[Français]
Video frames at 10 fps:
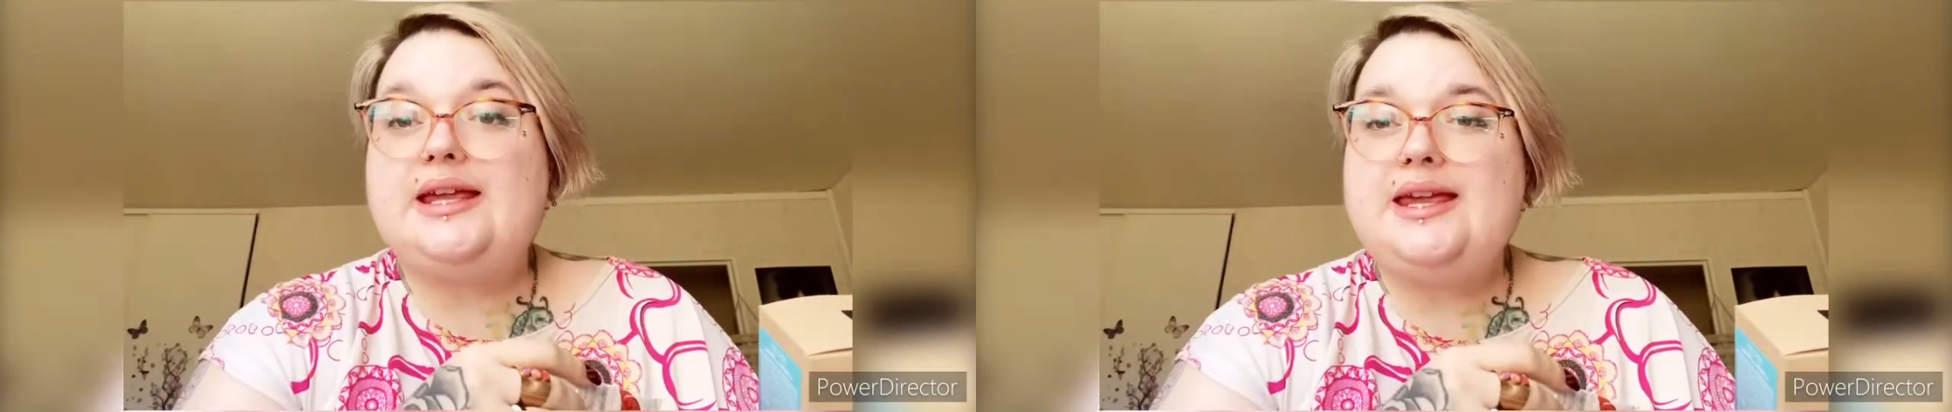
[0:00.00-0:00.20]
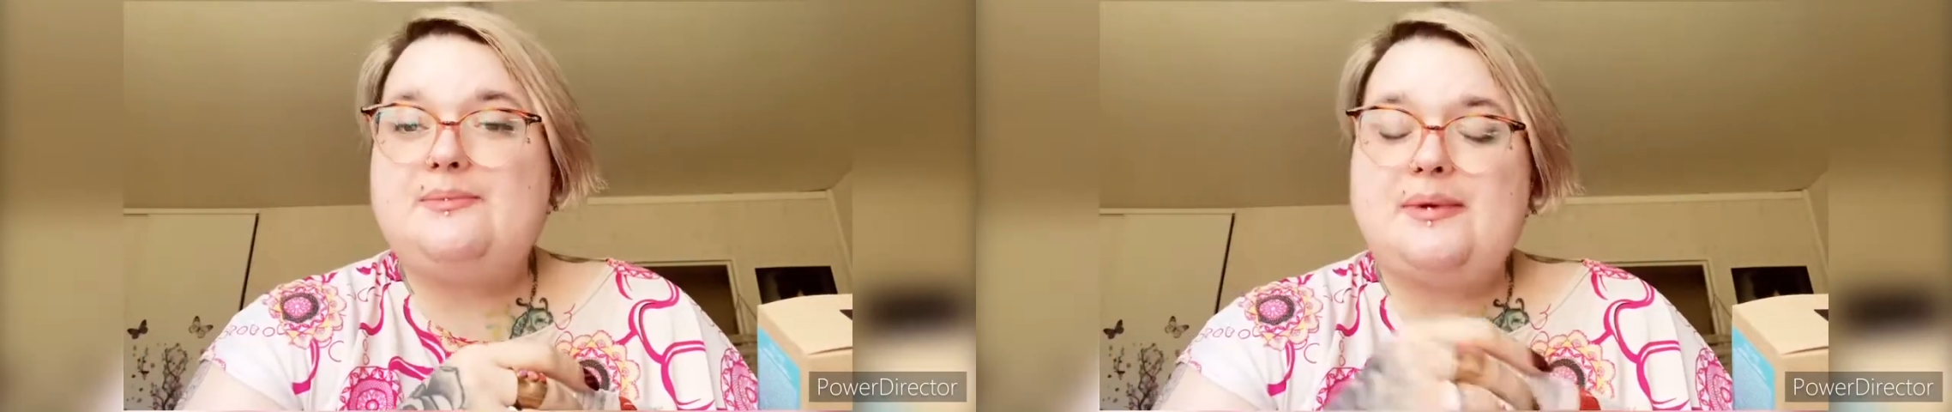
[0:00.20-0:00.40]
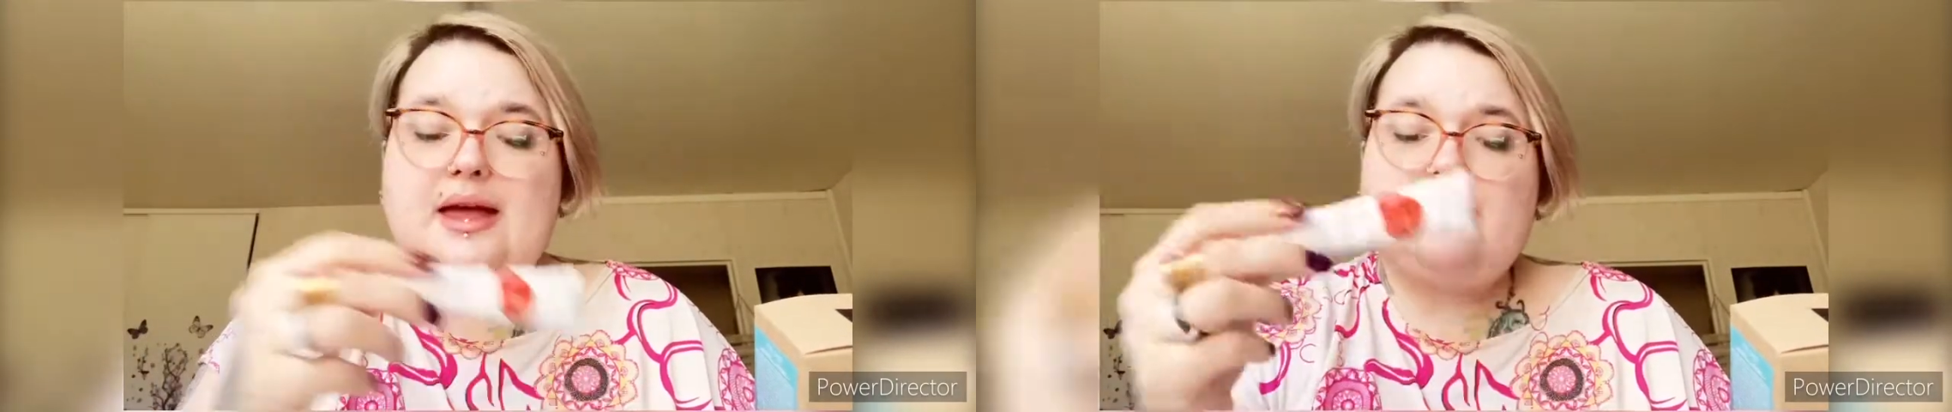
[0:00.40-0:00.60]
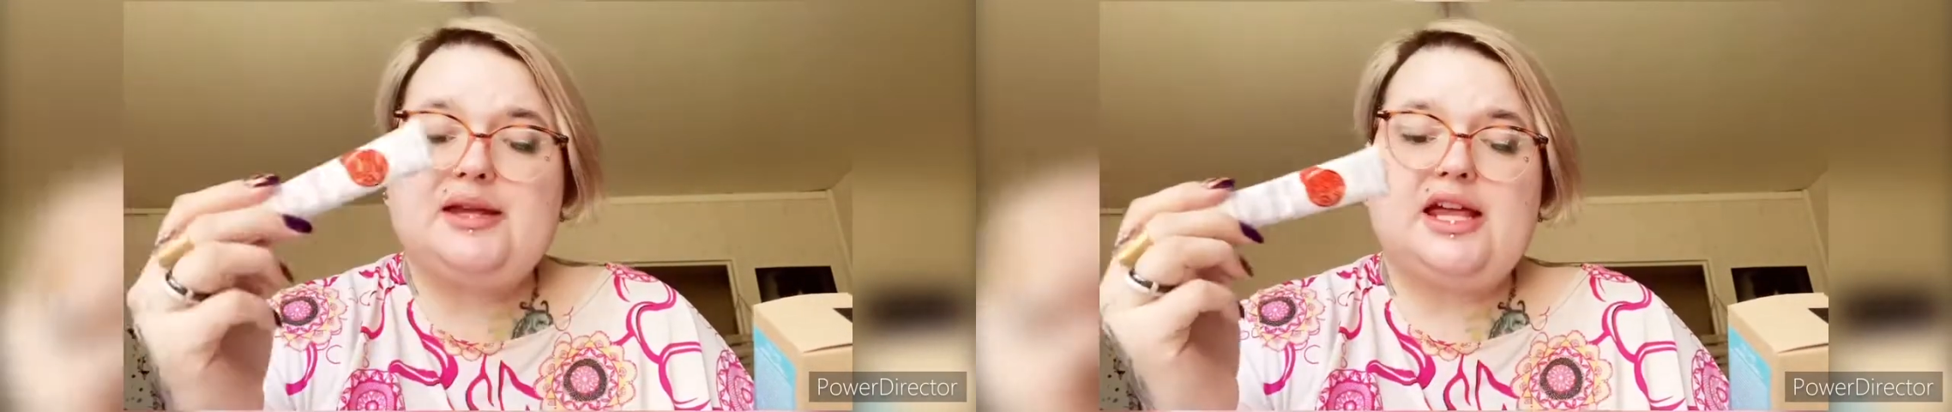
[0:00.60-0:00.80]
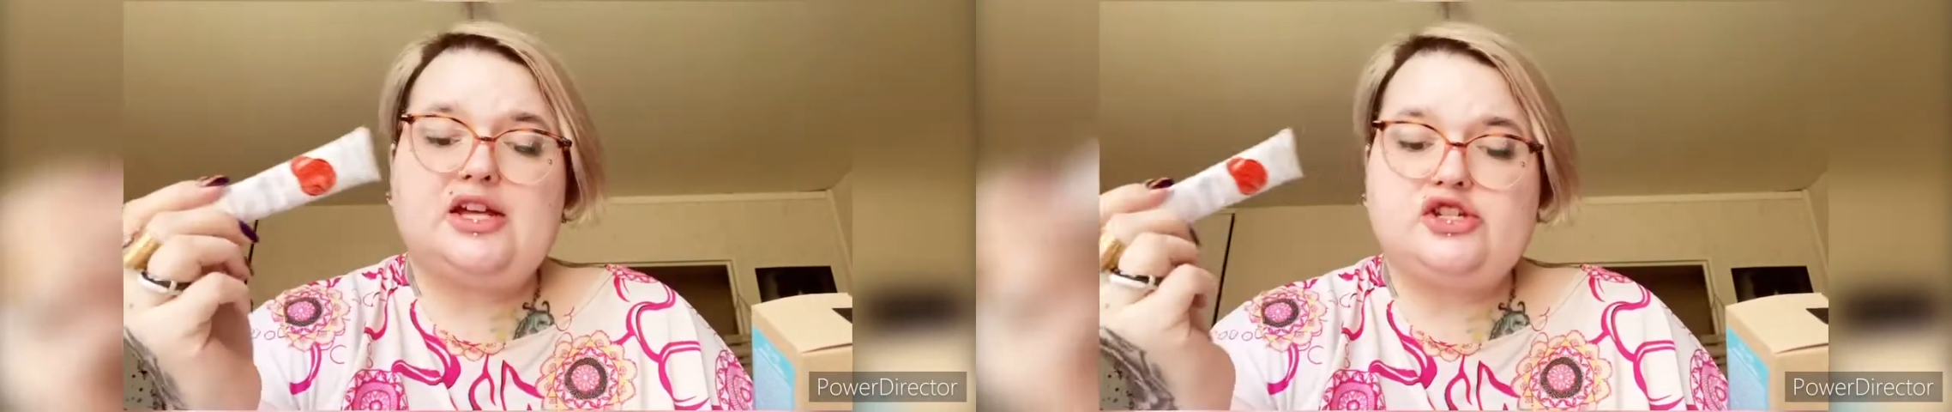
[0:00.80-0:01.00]
hyper
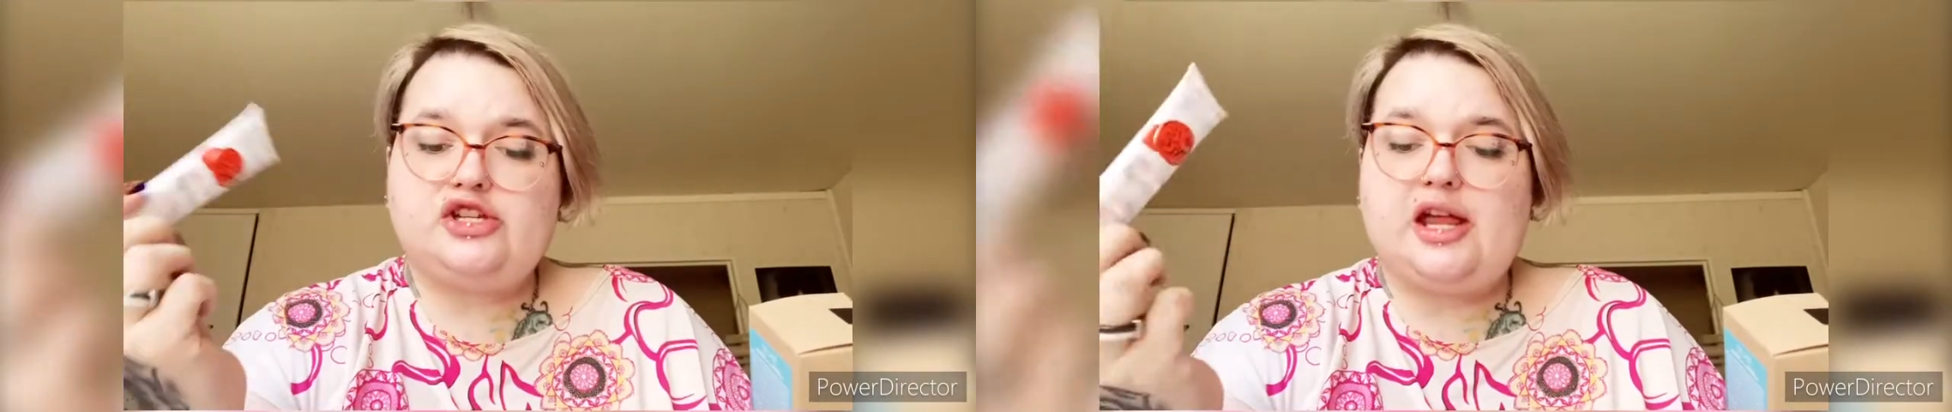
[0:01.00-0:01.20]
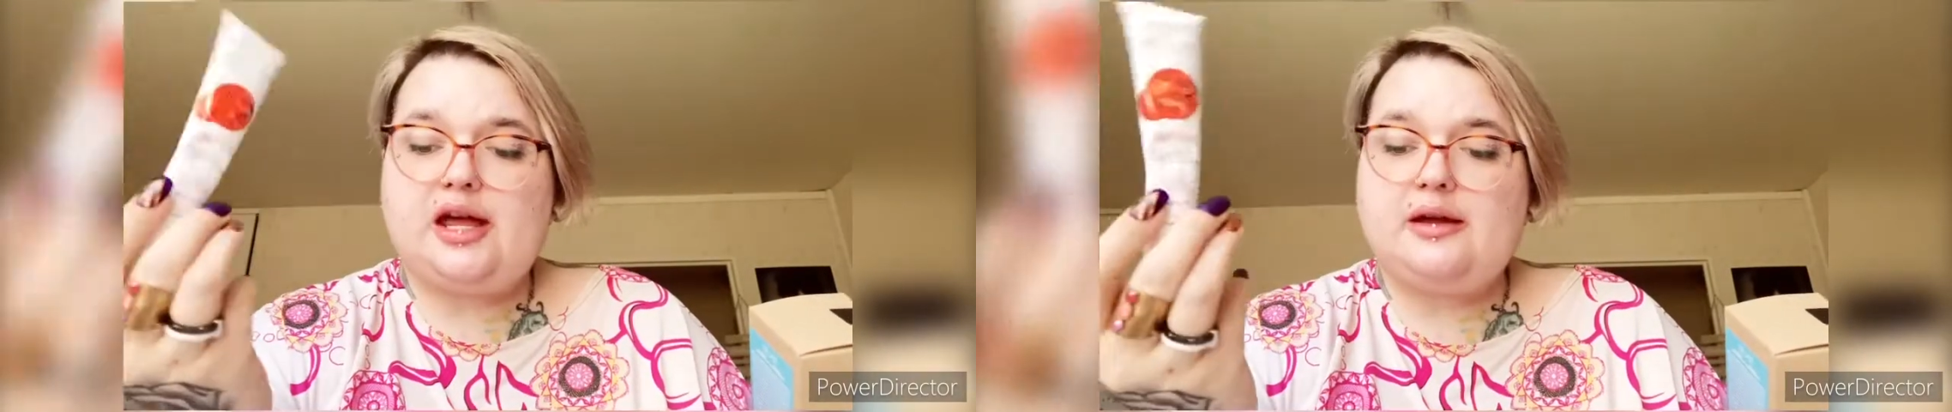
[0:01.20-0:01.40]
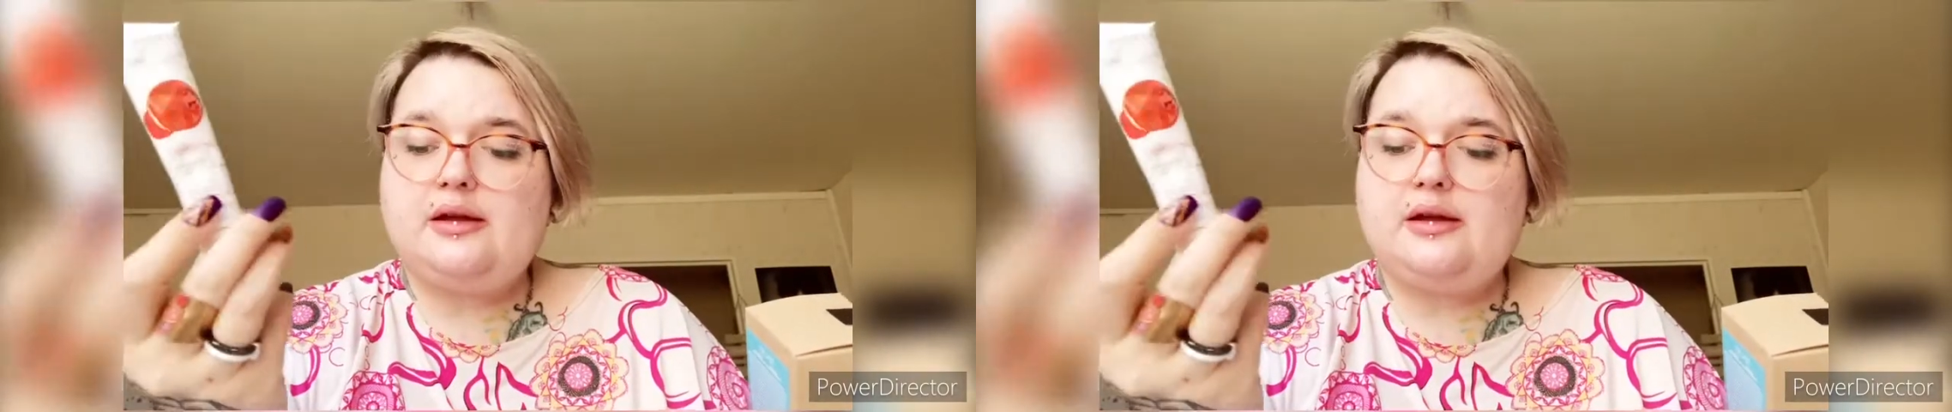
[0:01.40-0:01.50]
méga chers.